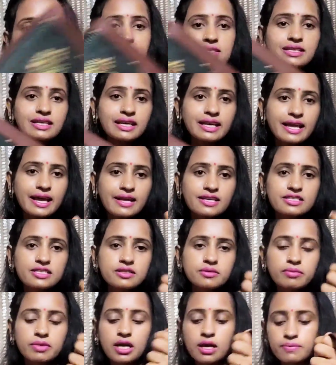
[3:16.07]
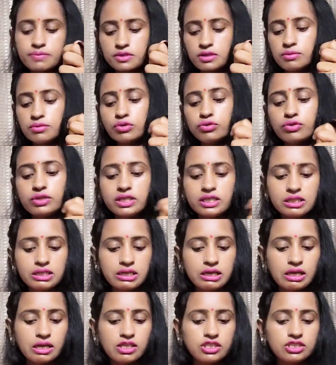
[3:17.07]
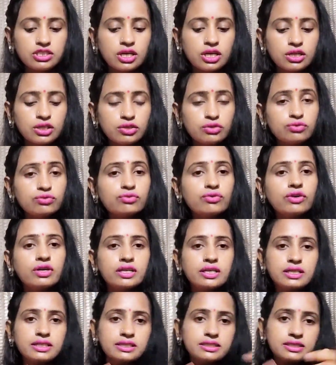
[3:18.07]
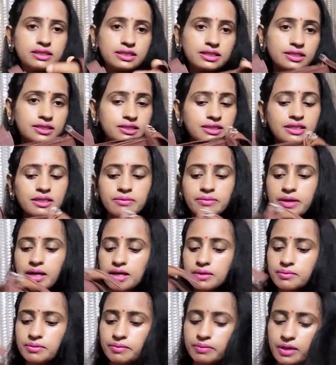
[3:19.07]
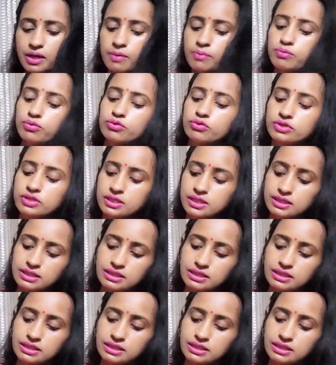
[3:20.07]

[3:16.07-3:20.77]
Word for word: है नेक्स्ट मैं आप सभी को ये दिखाने जा रही हूँ और इस इसके बारे में भी आप पूछ रहे